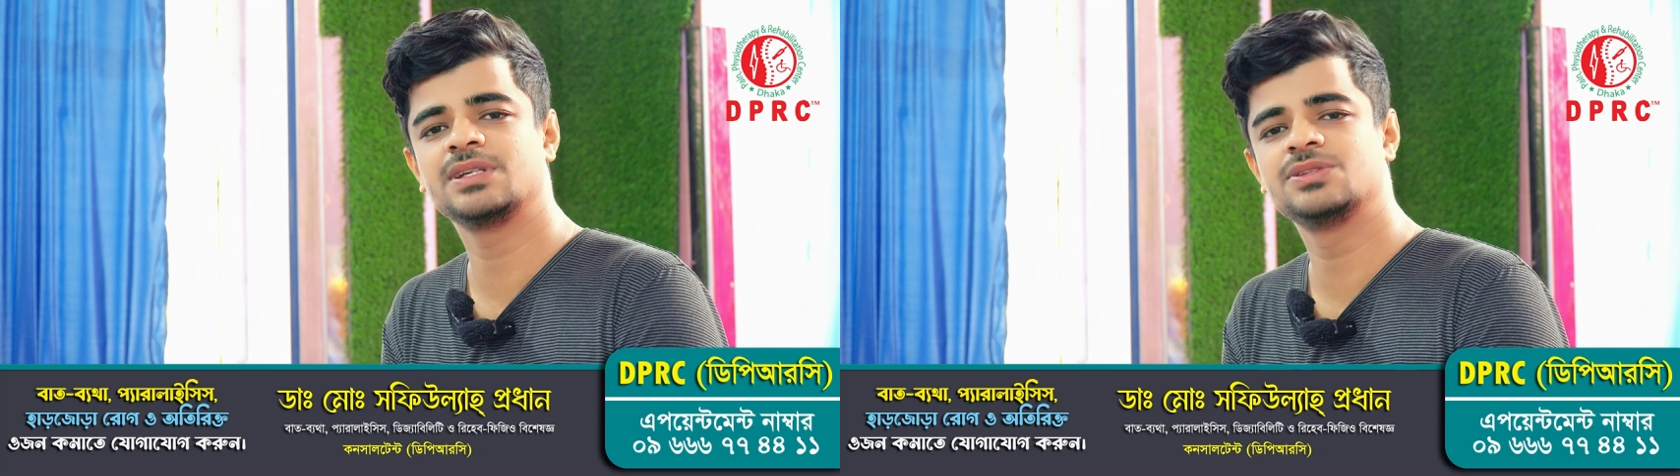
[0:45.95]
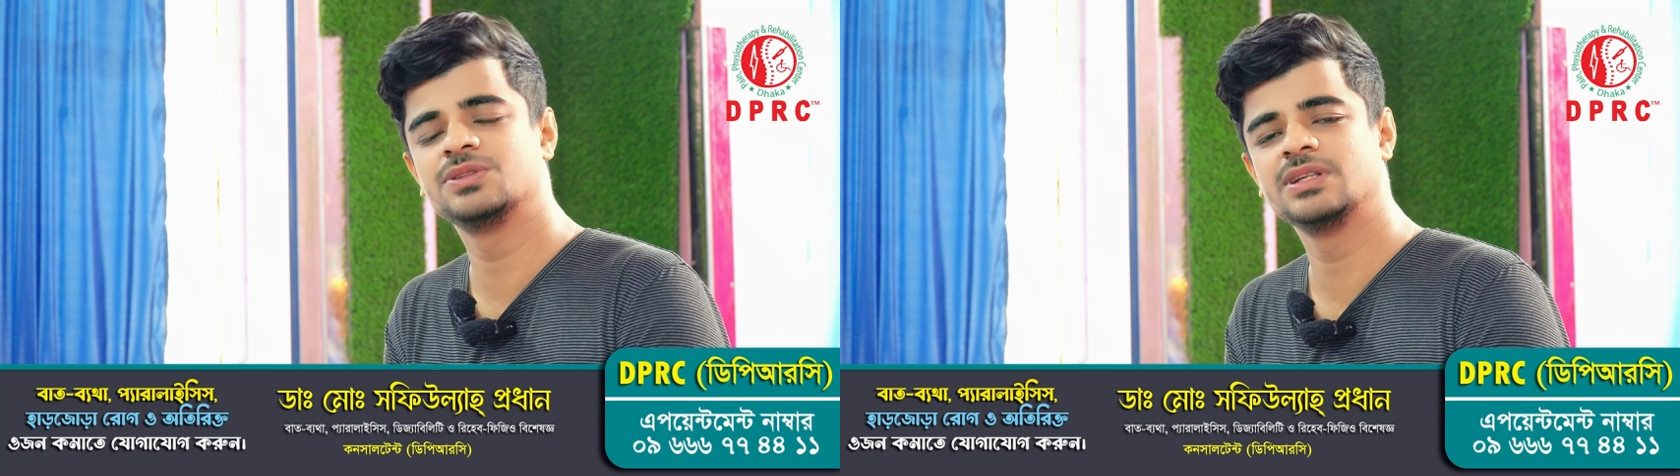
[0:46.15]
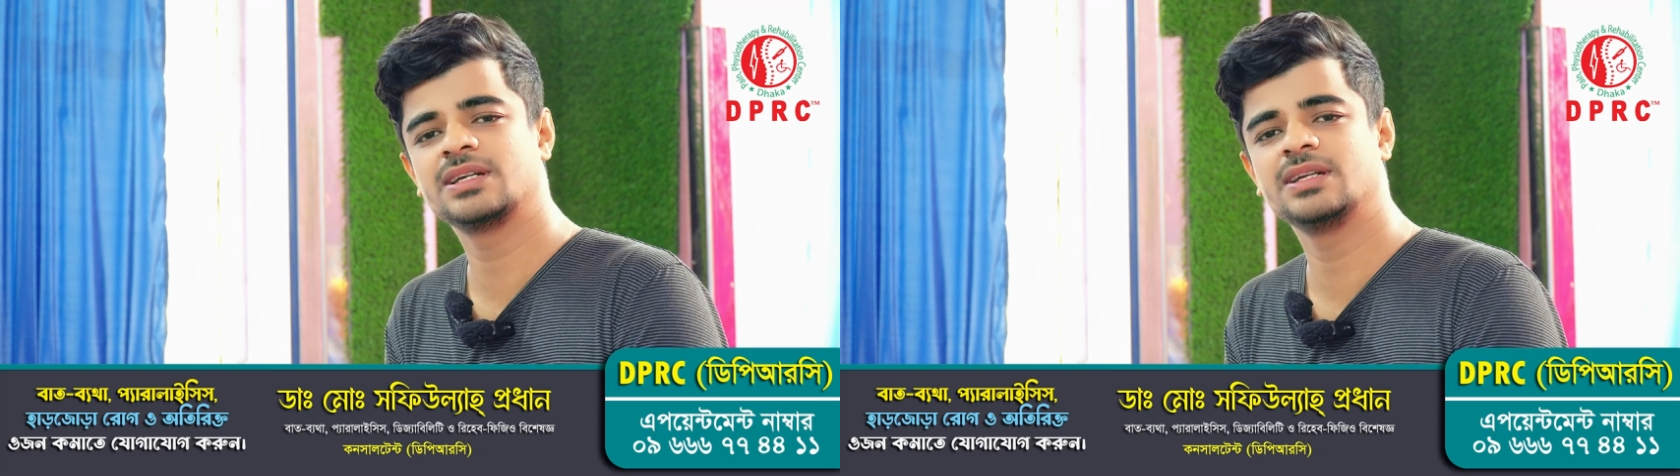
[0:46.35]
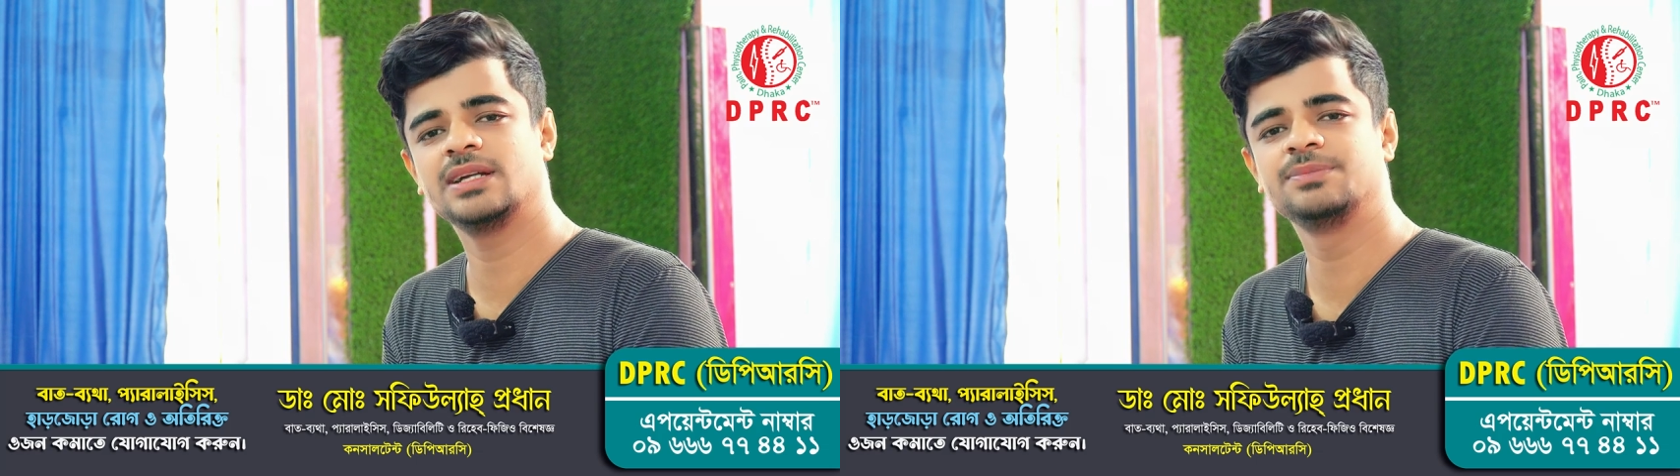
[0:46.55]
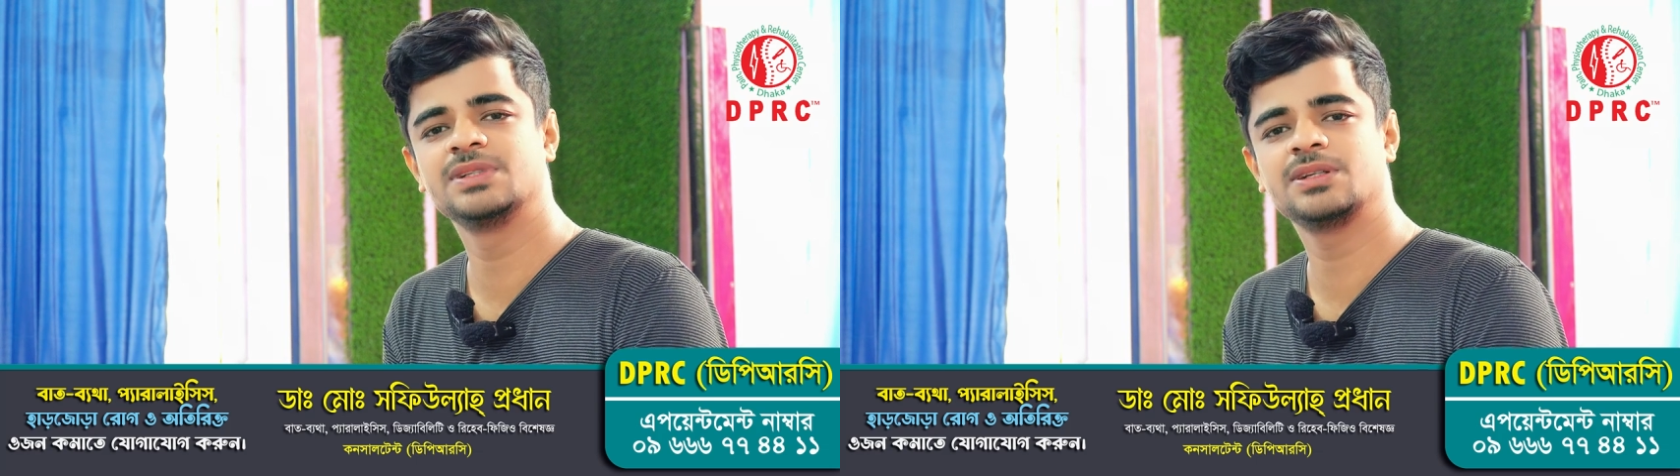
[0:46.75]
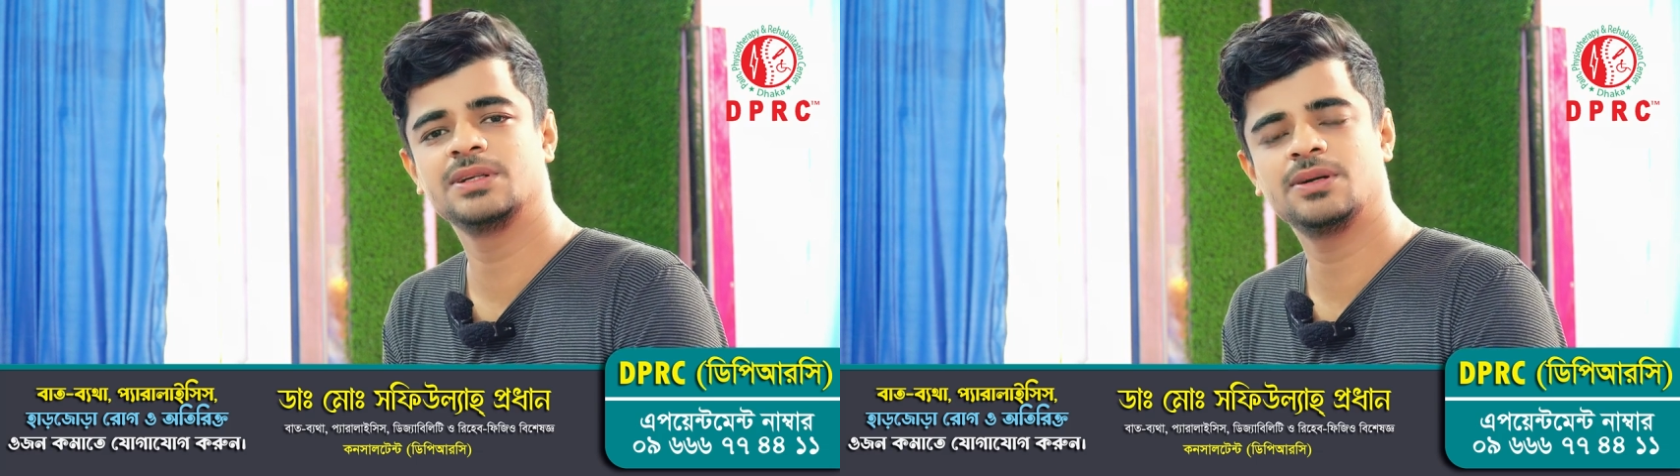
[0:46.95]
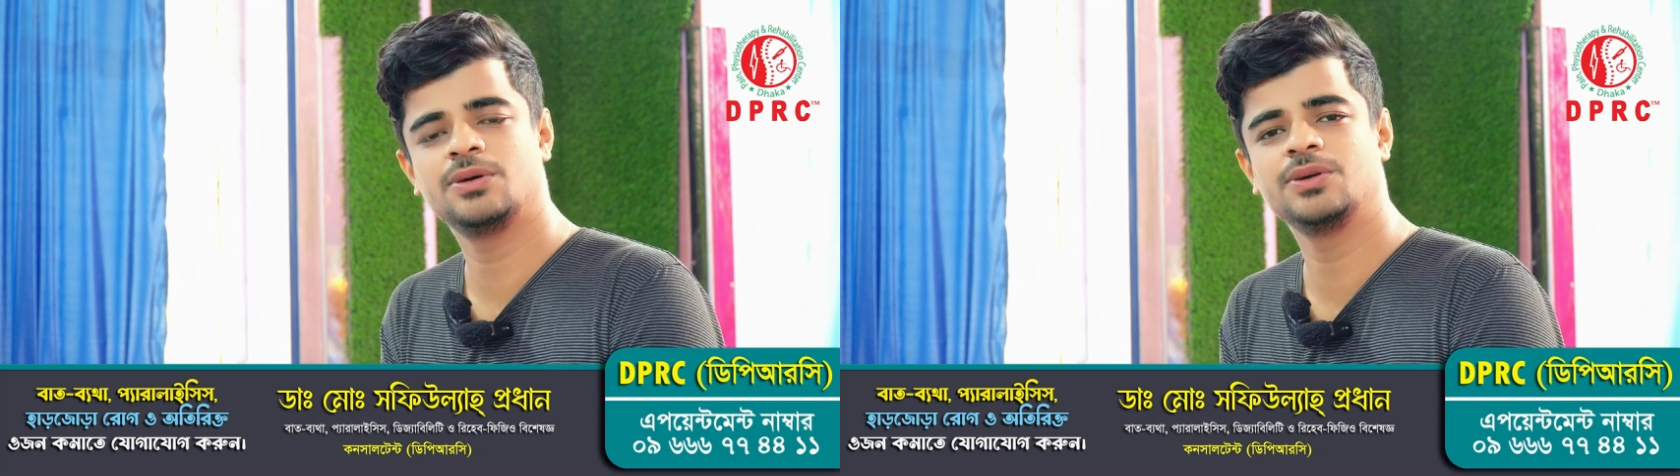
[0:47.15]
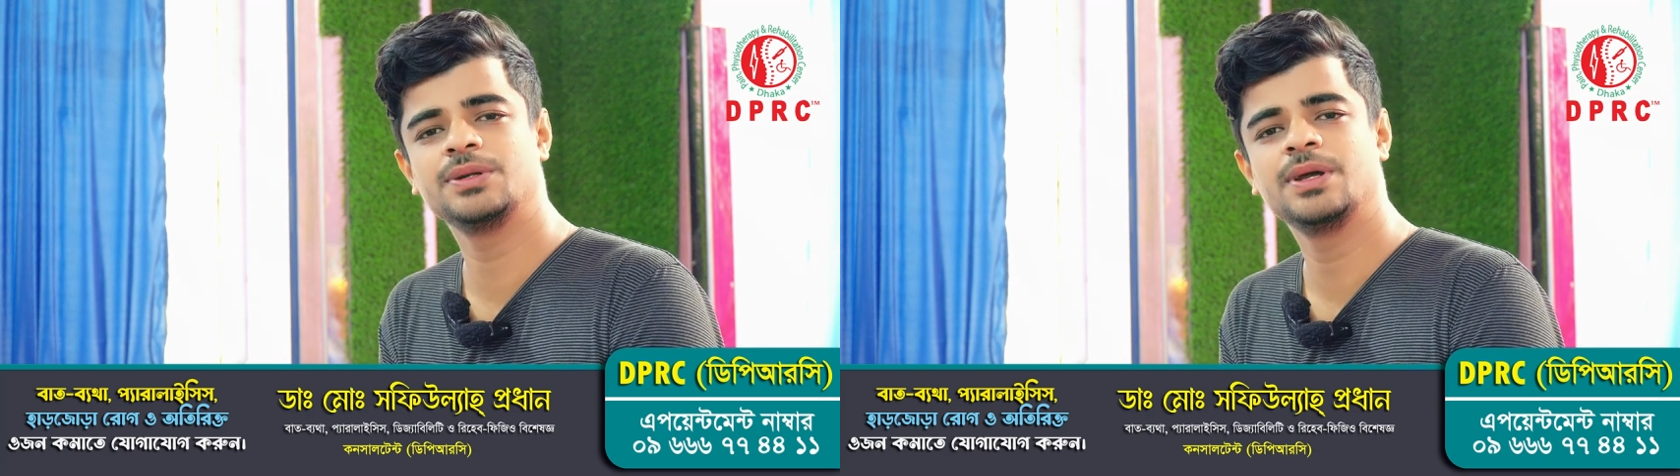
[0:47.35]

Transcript: কিছুদিন এখানে অ্যাডমিট হন